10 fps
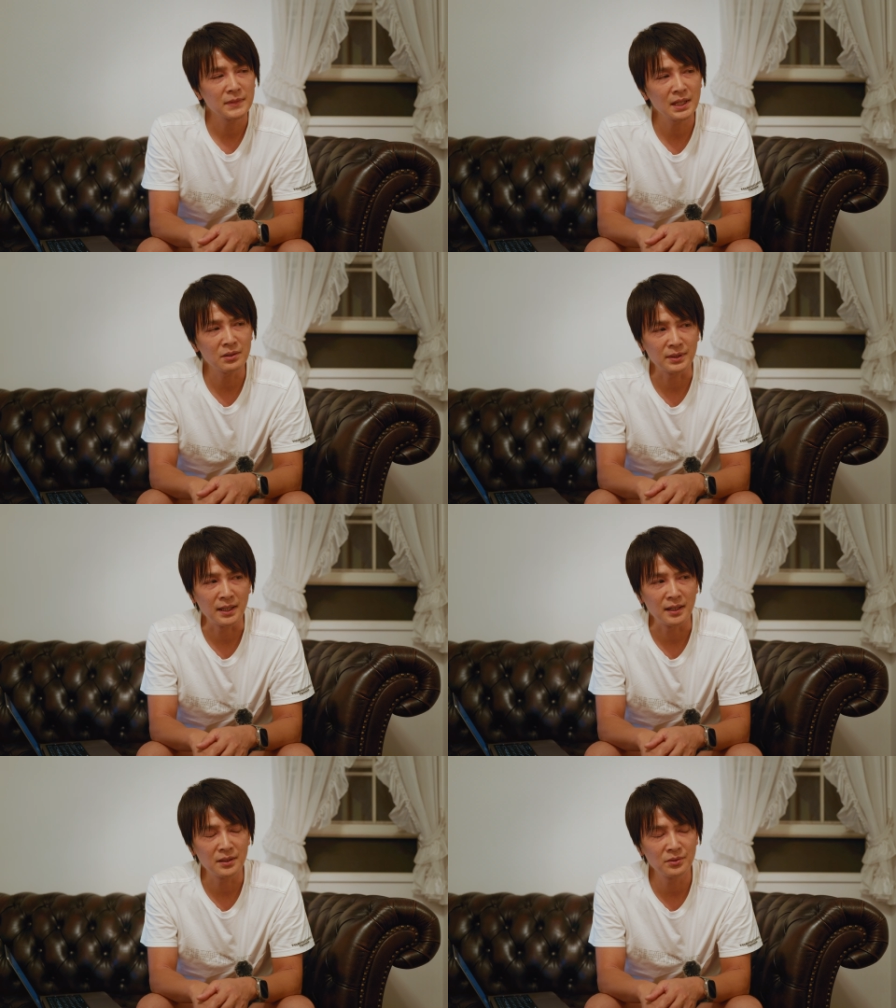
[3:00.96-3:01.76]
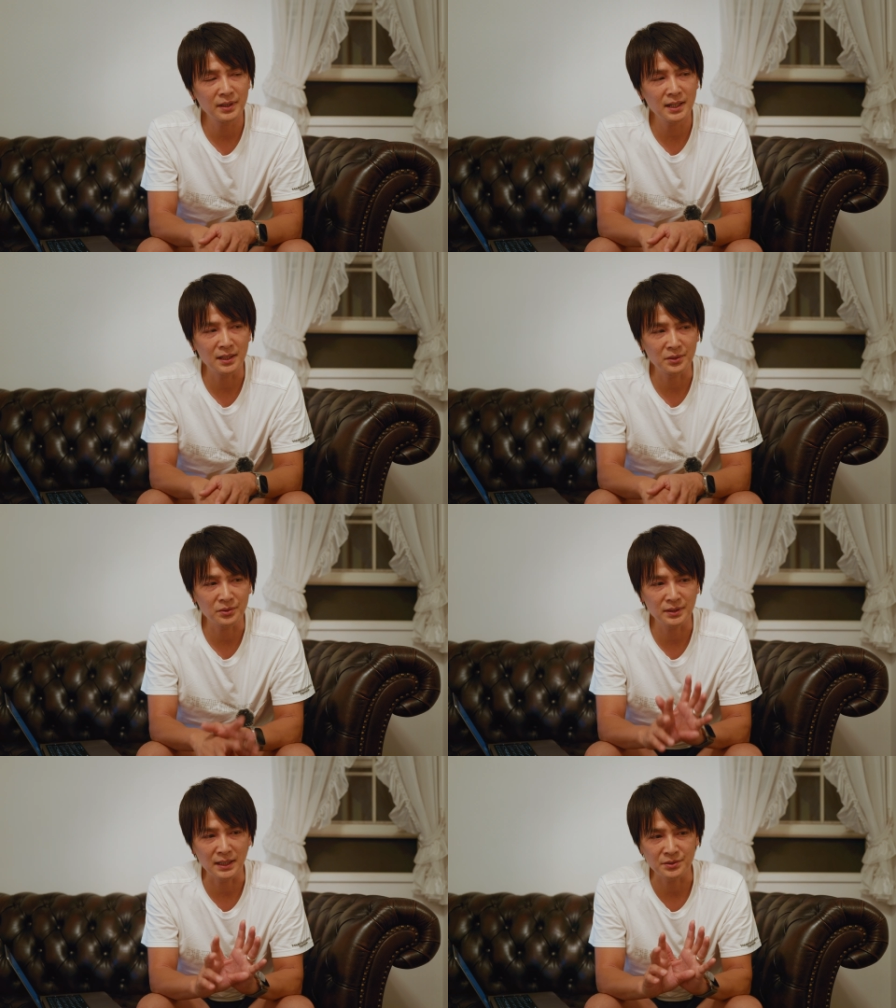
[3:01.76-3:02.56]
なので 4K で
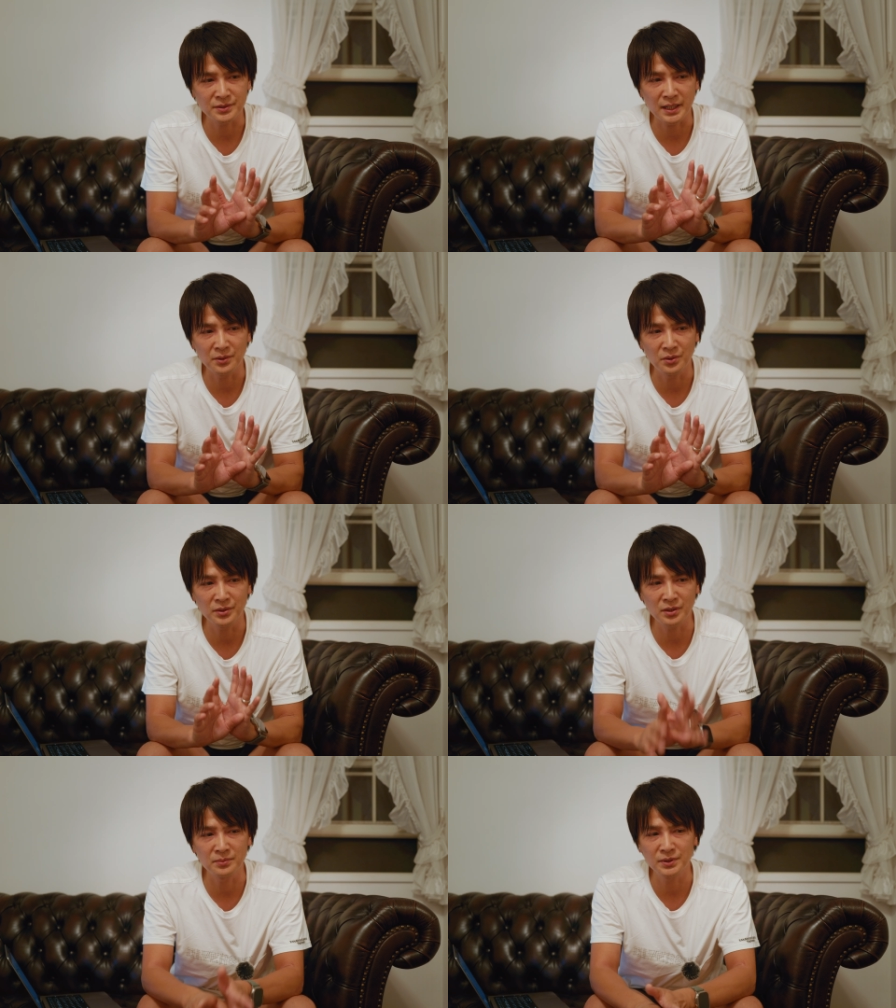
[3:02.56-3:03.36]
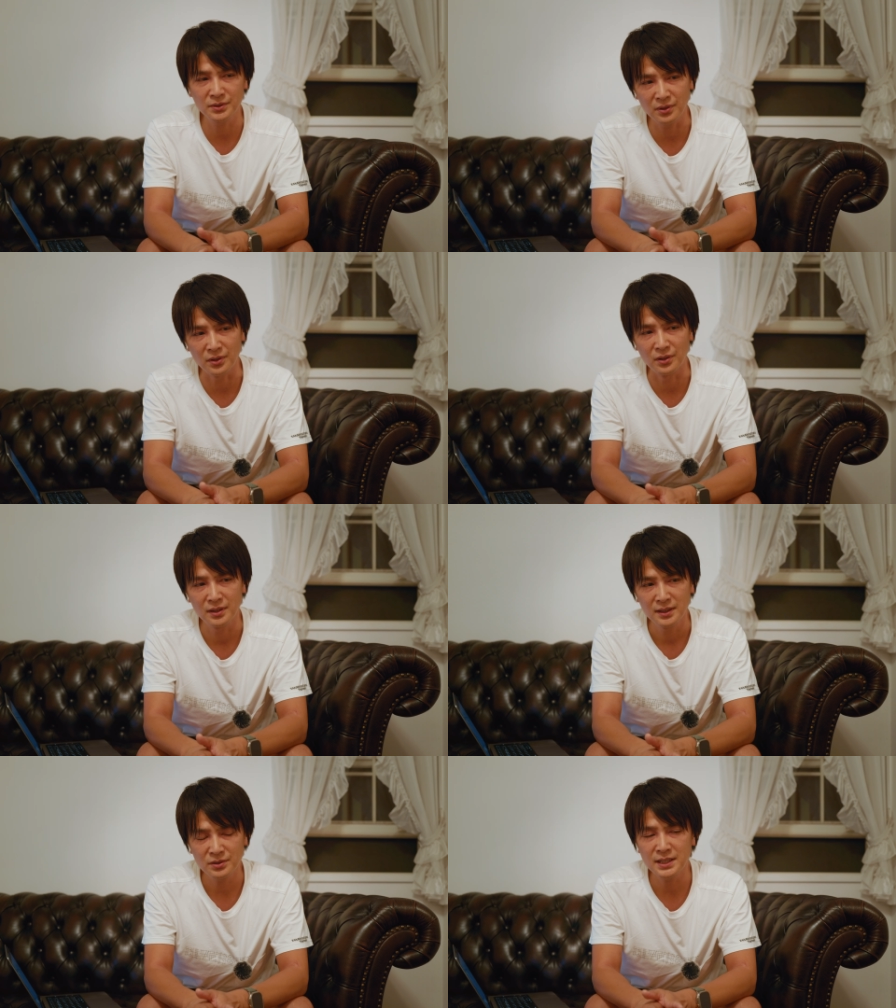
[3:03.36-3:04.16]
撮った素材を放り込むと、
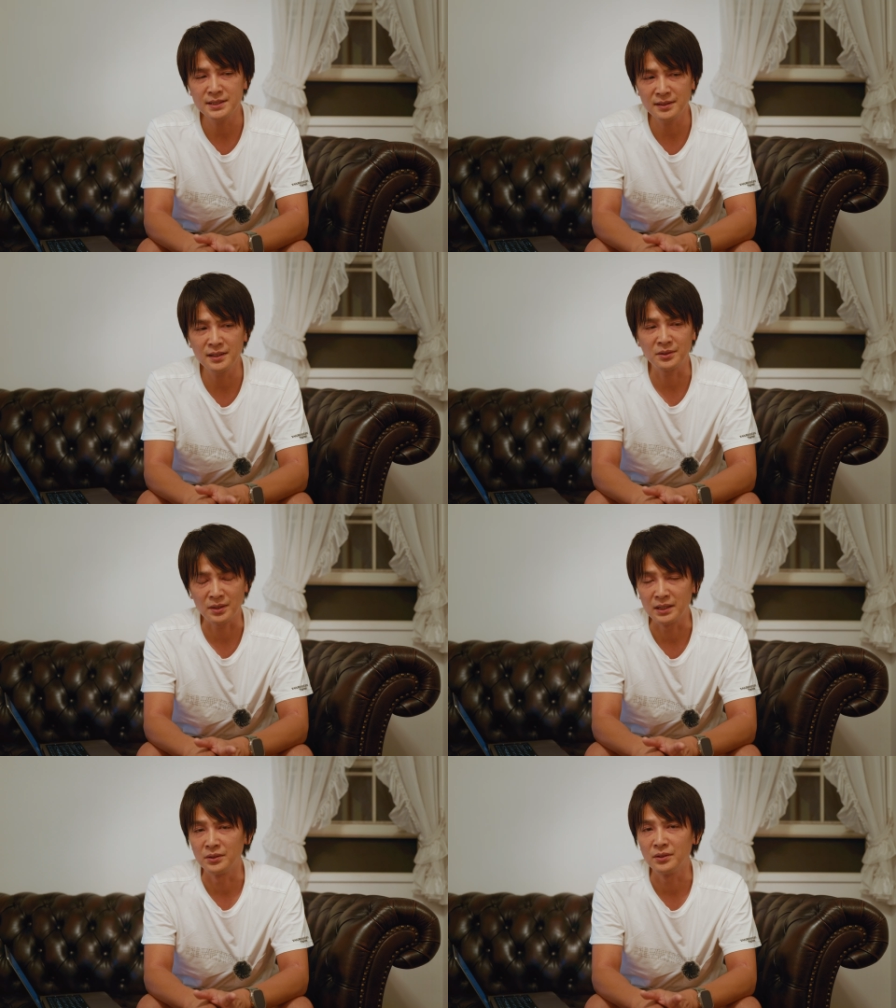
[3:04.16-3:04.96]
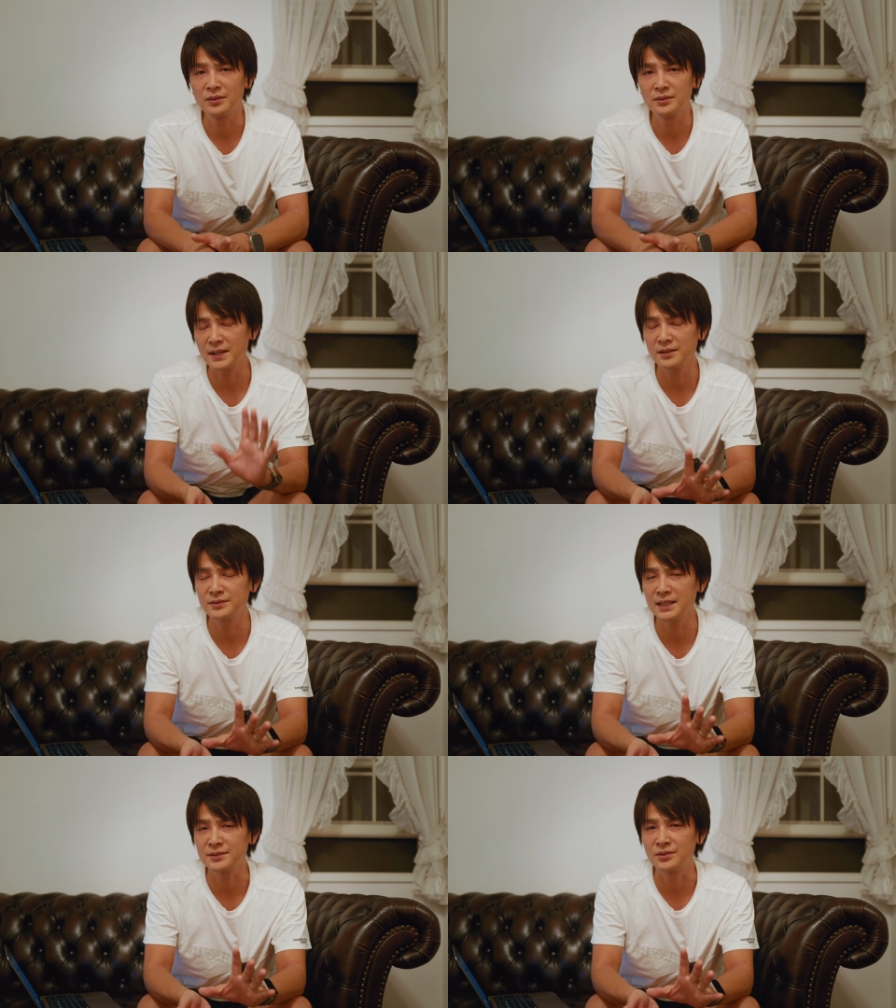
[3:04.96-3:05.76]
フル HD とかの
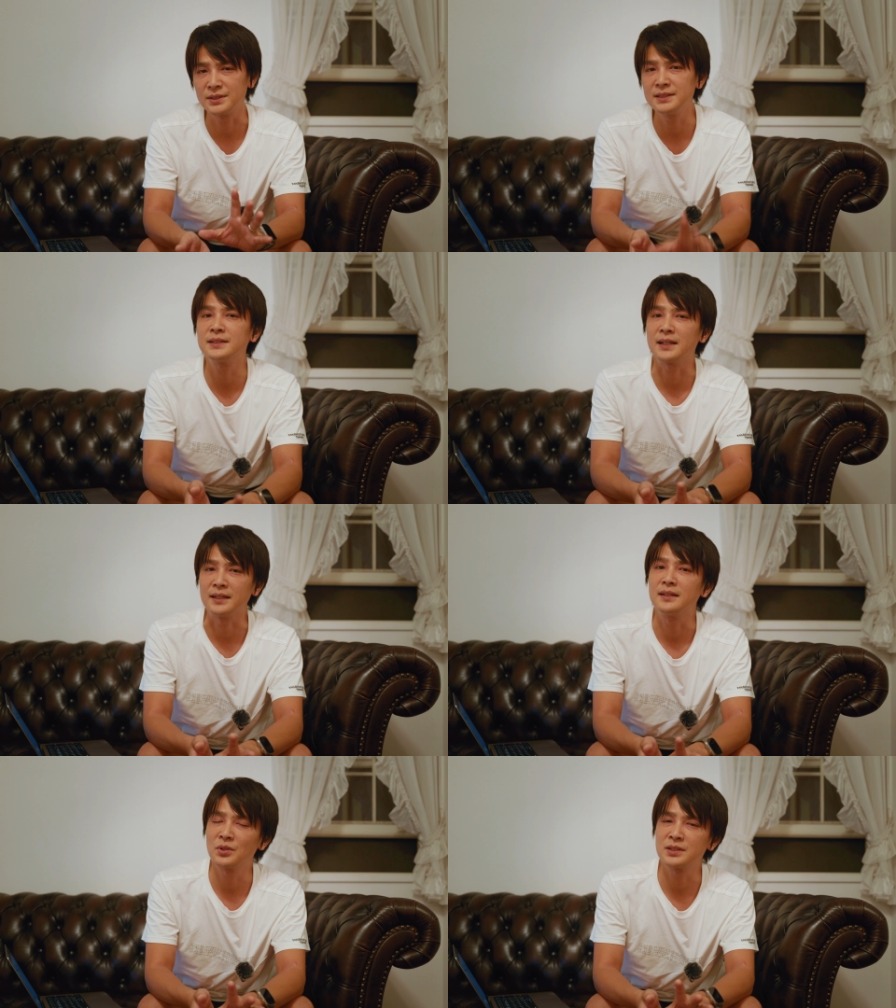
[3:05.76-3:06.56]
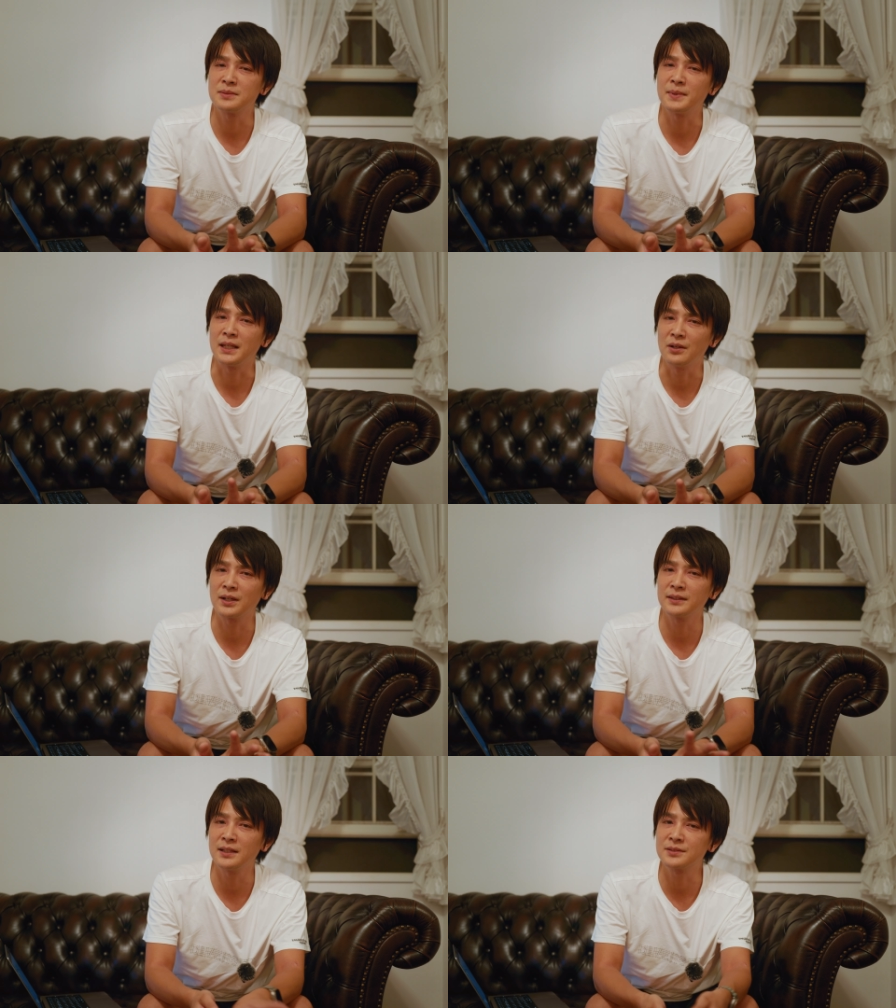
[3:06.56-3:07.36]
ファイルサイズの小さいプロキシメディアを
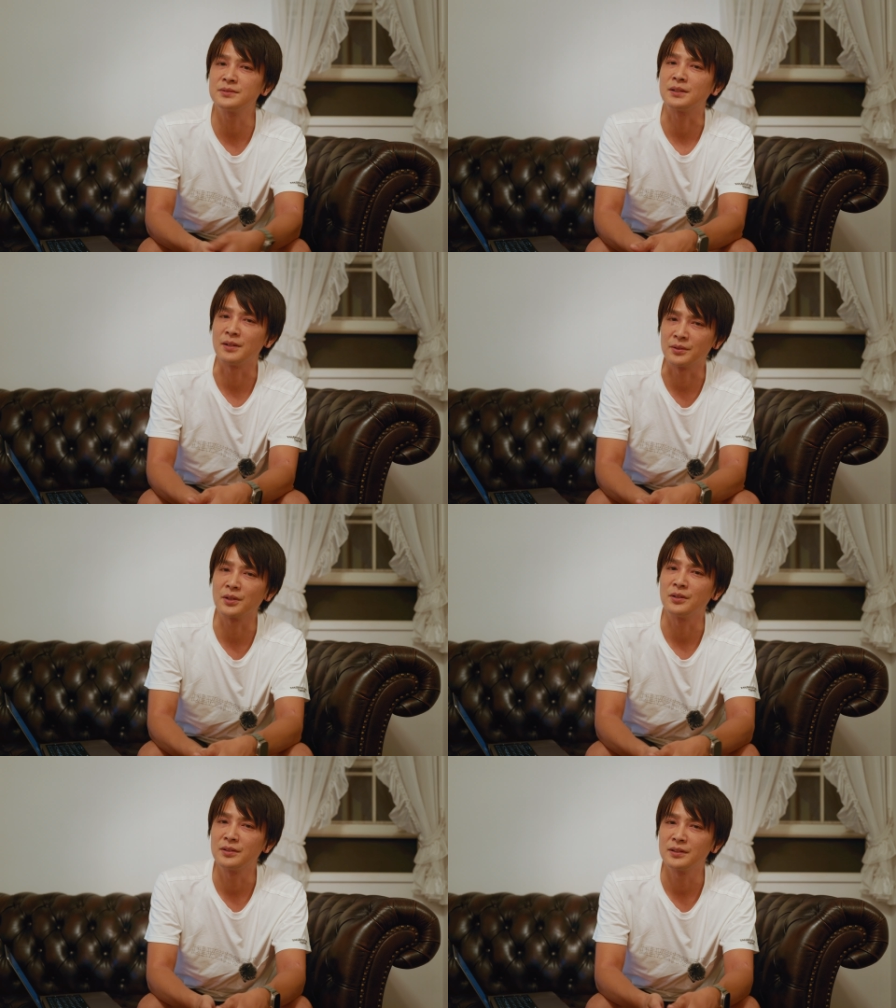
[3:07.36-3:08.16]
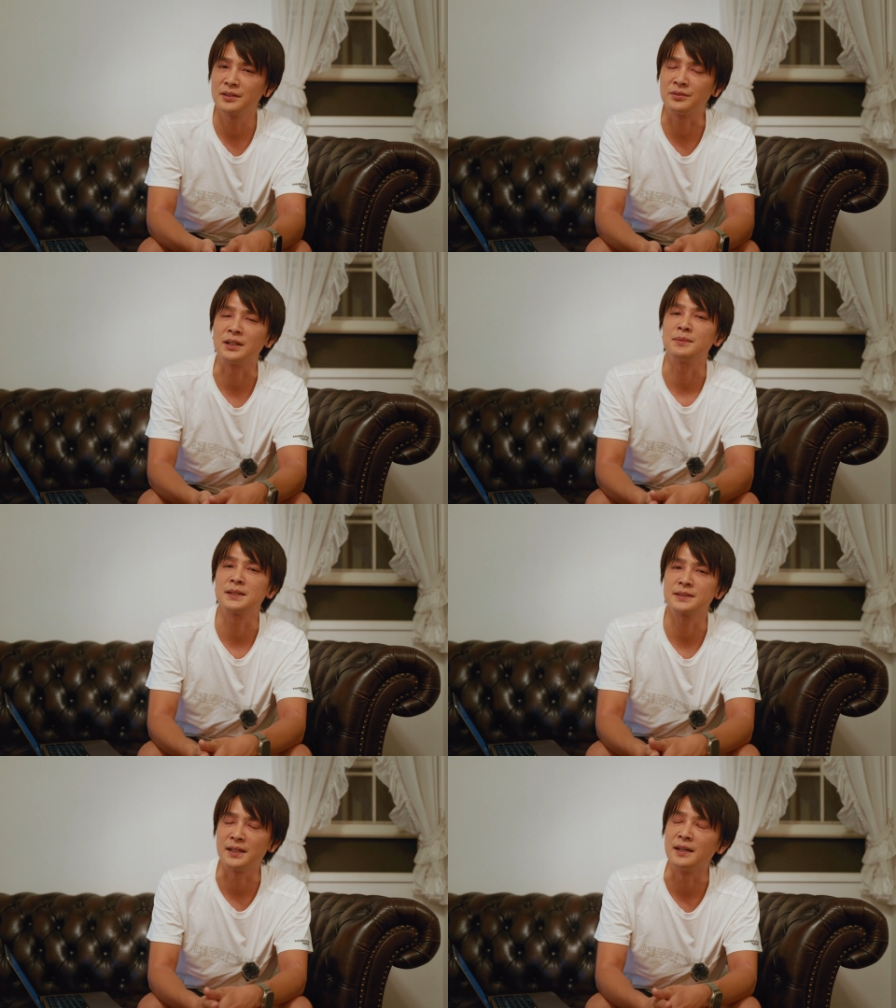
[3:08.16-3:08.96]
勝手に作ってくれるというのがあり
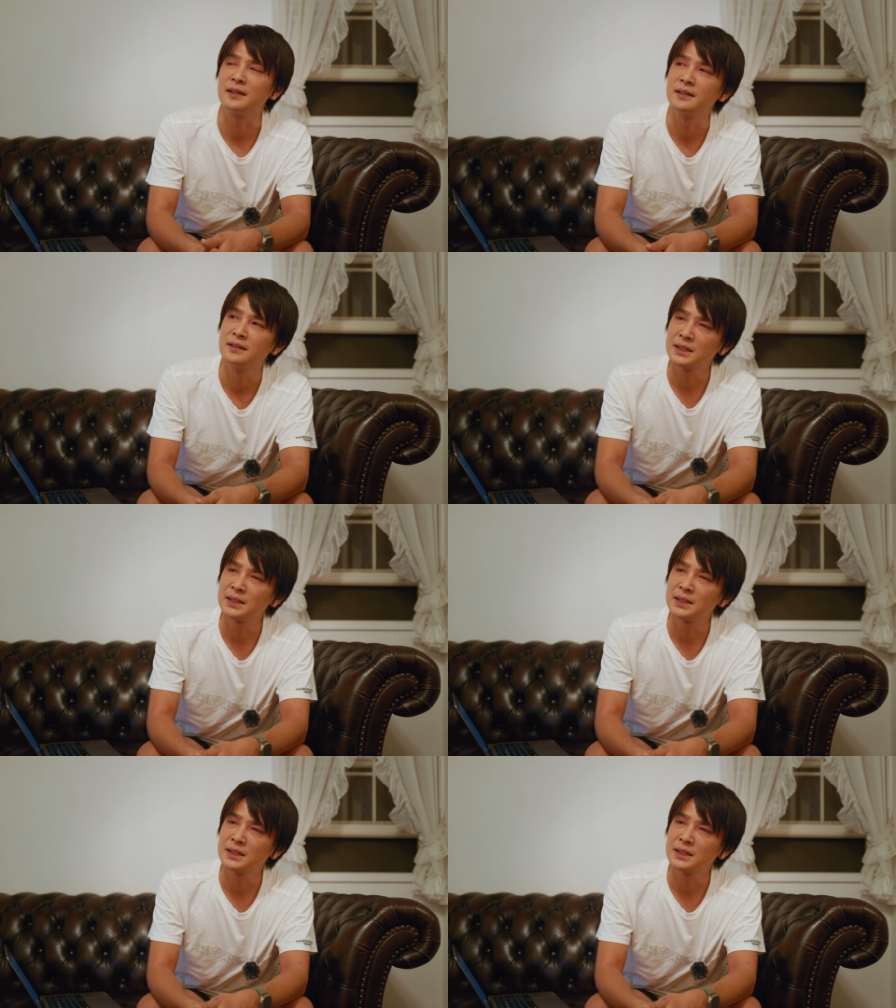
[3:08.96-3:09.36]
まして、